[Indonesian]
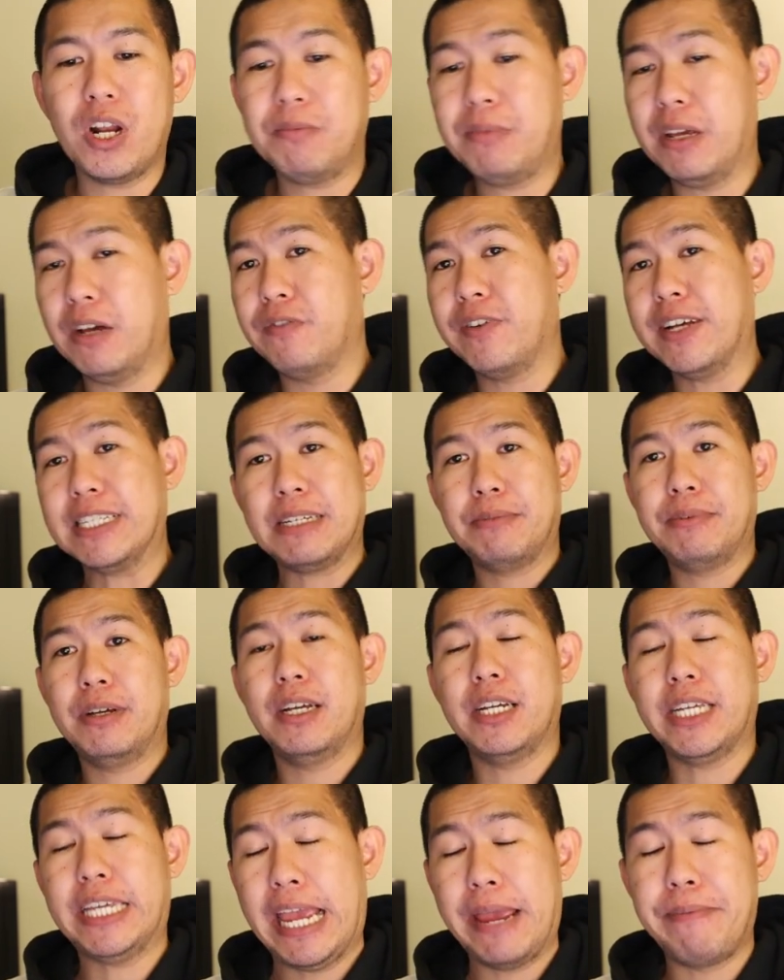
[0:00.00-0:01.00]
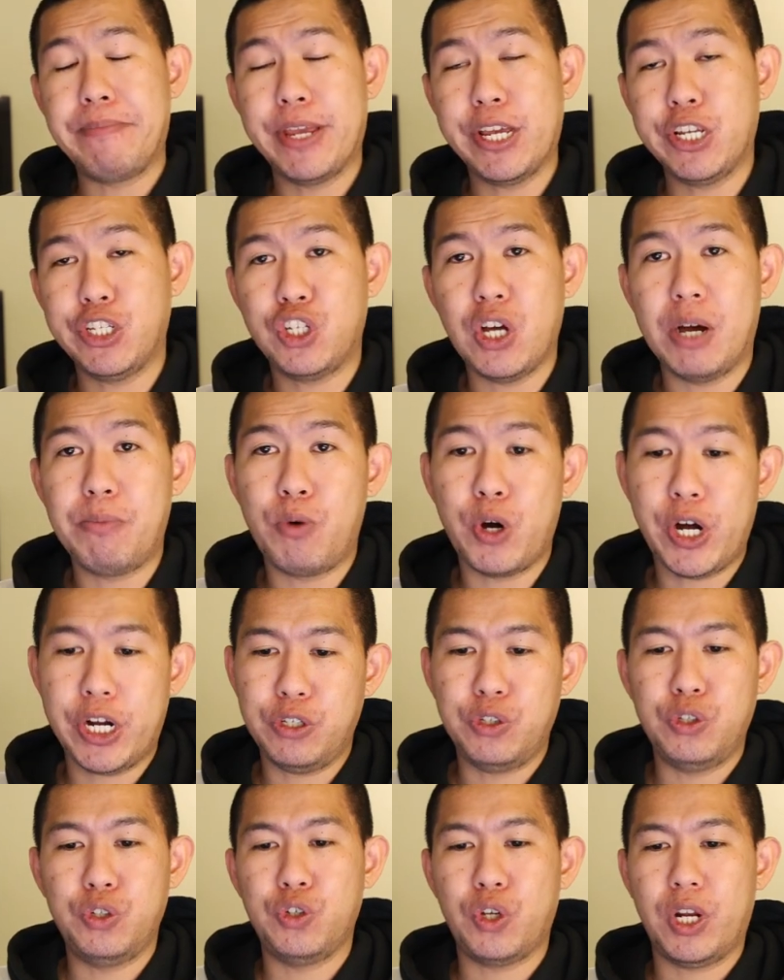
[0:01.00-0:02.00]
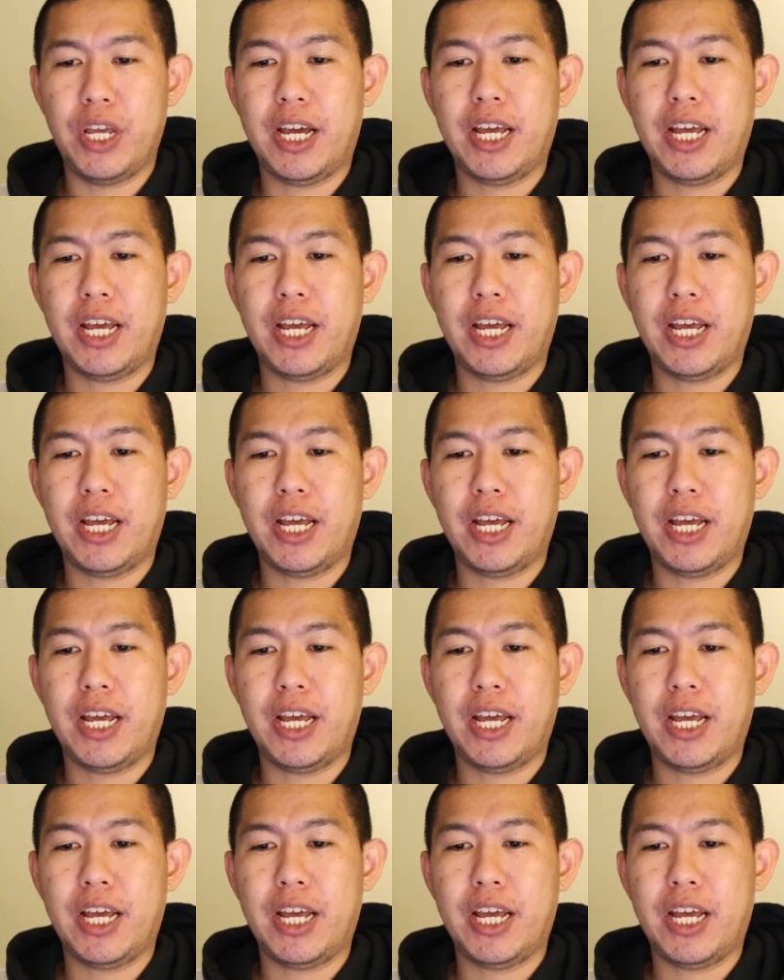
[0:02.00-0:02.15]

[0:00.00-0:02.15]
lebih ngefans sama gamenya John Moran jujur ya,